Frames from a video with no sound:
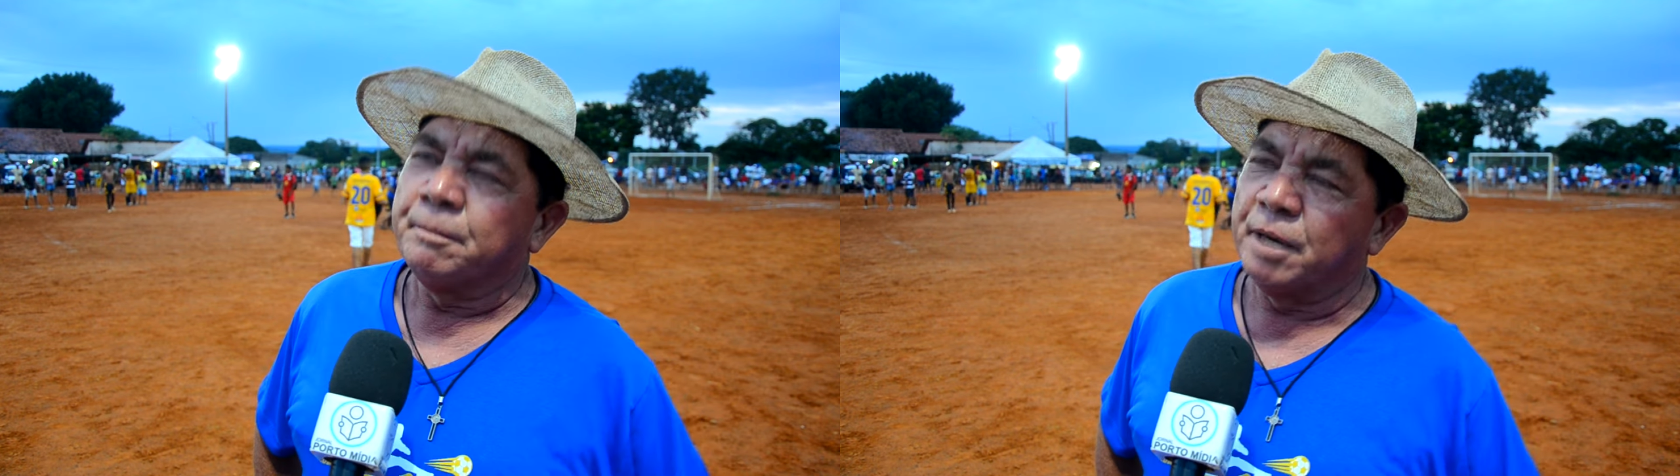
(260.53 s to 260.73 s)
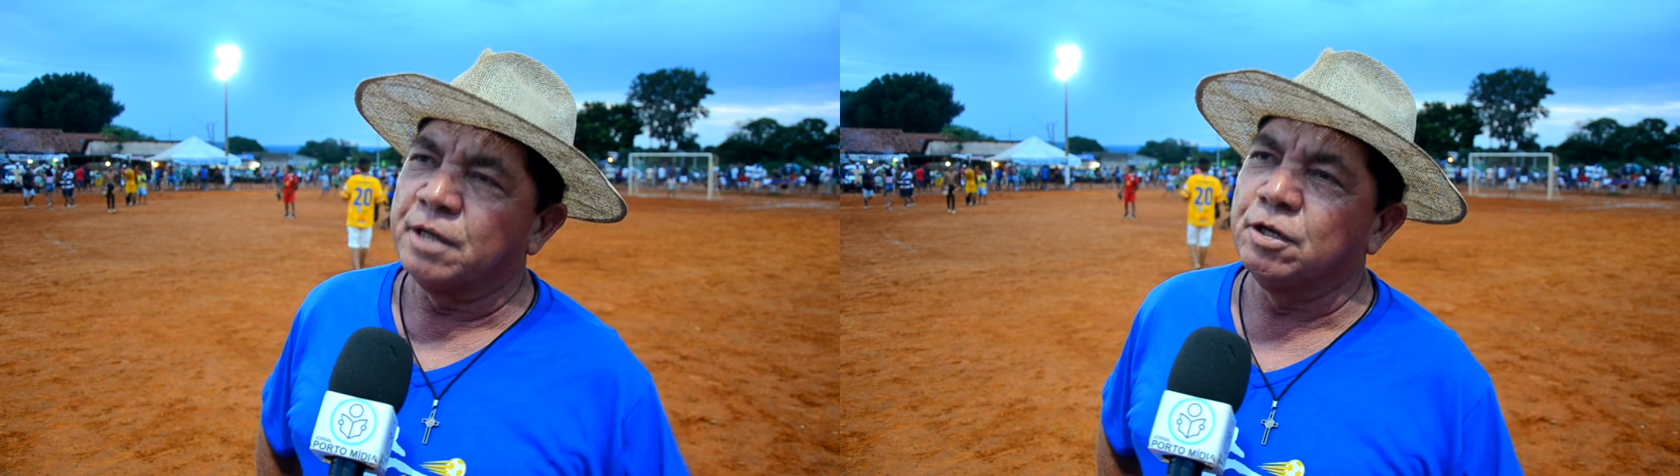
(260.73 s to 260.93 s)

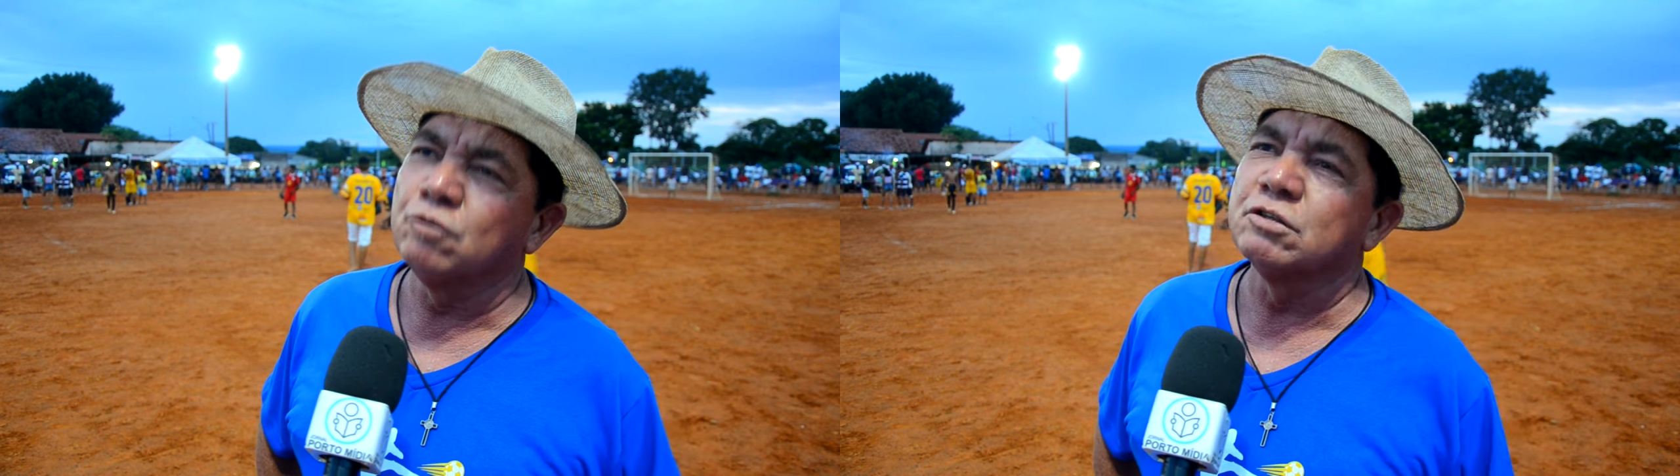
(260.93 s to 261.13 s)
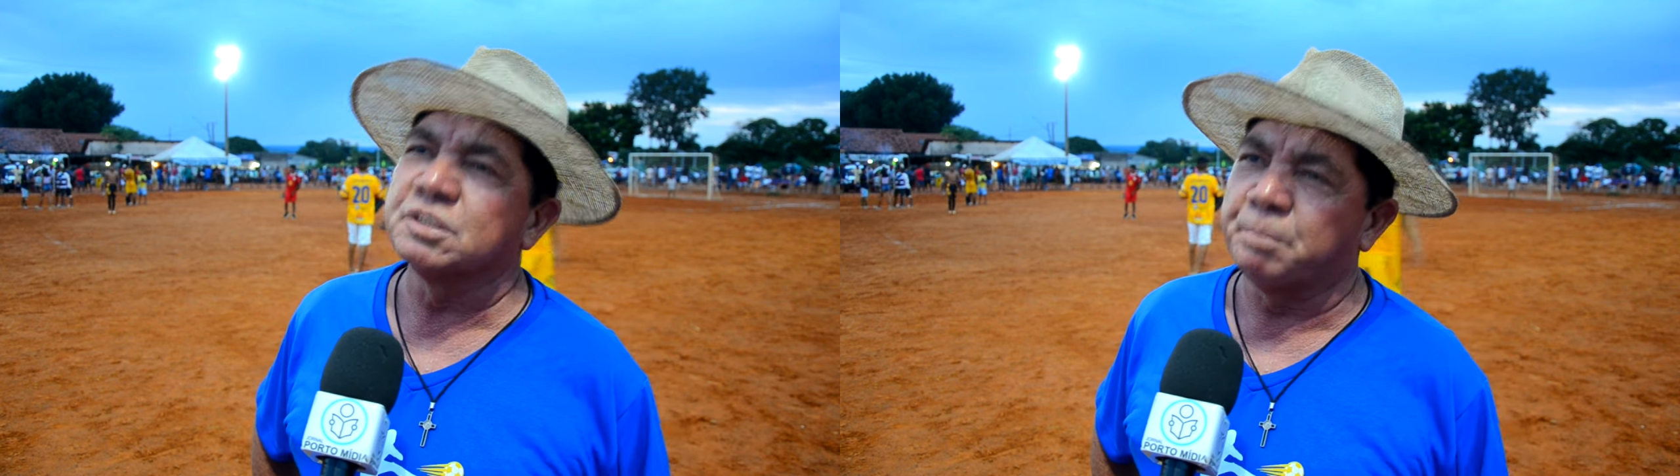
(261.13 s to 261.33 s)

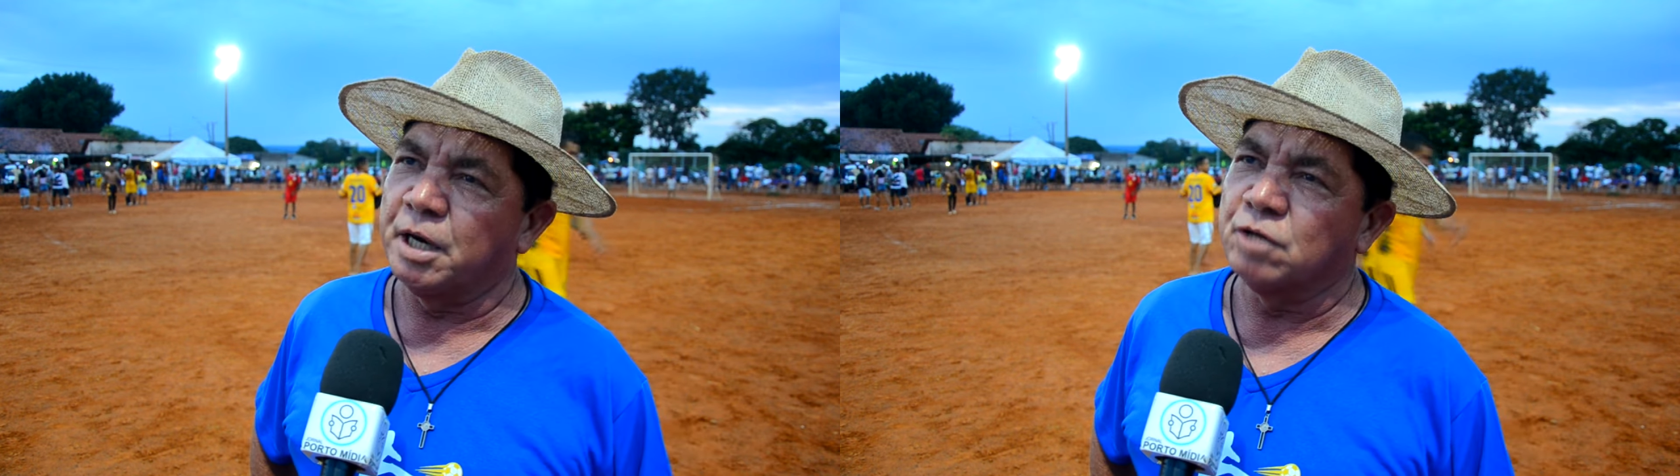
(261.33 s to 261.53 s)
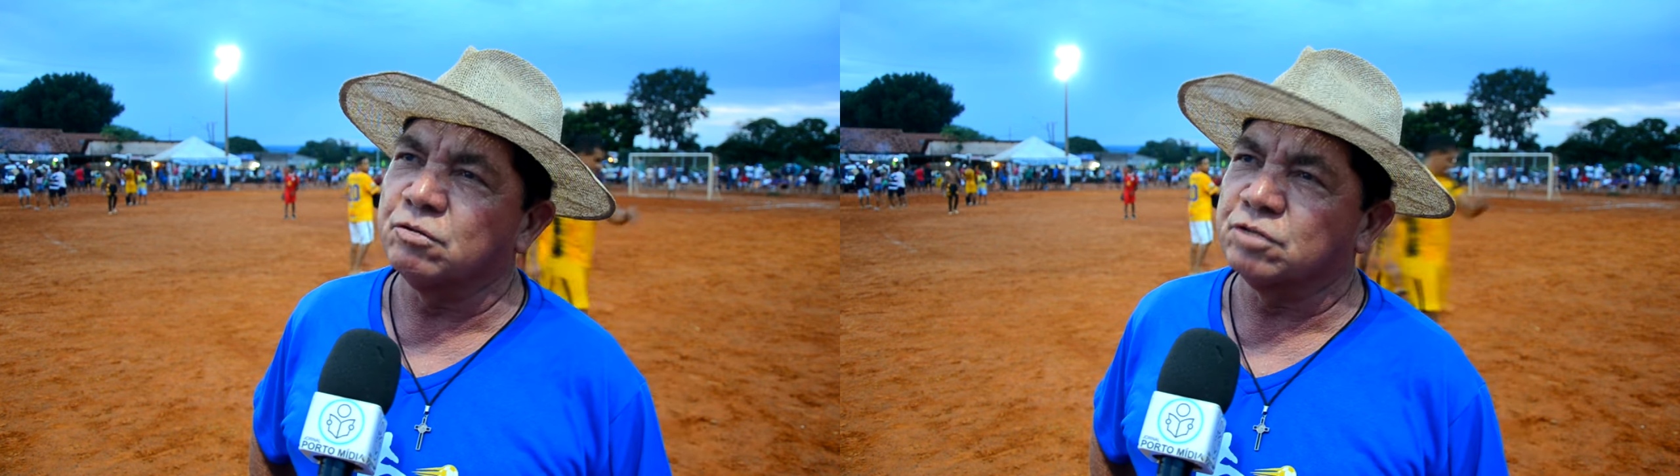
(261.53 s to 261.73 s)
perdeu nos
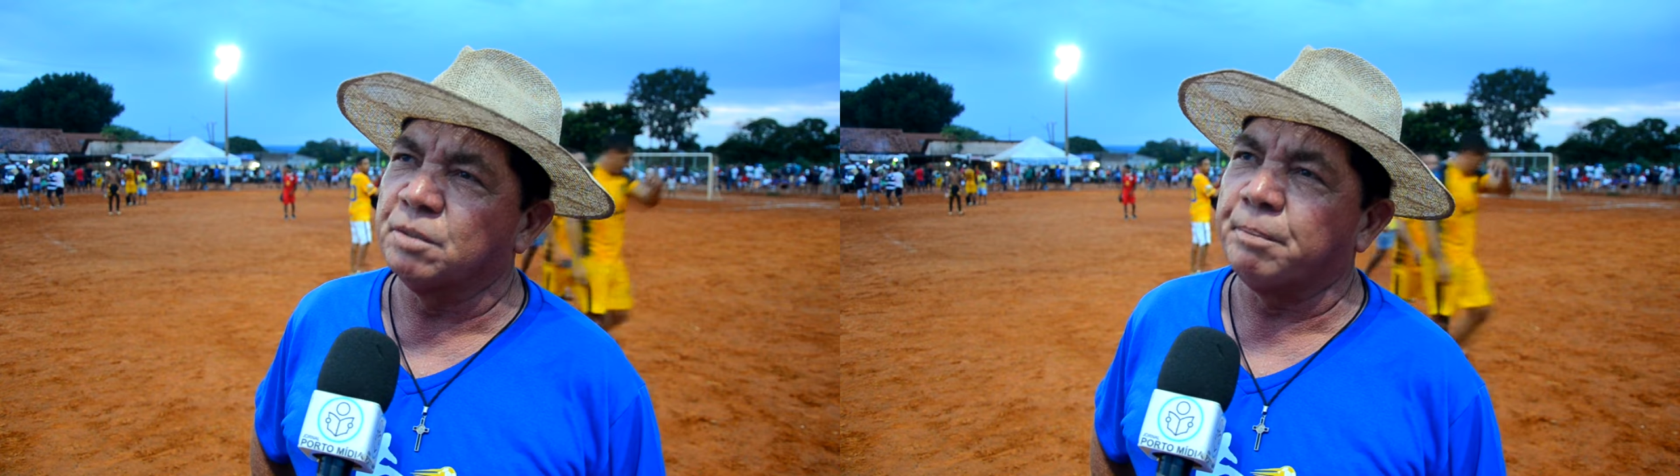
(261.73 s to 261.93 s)
pênaltis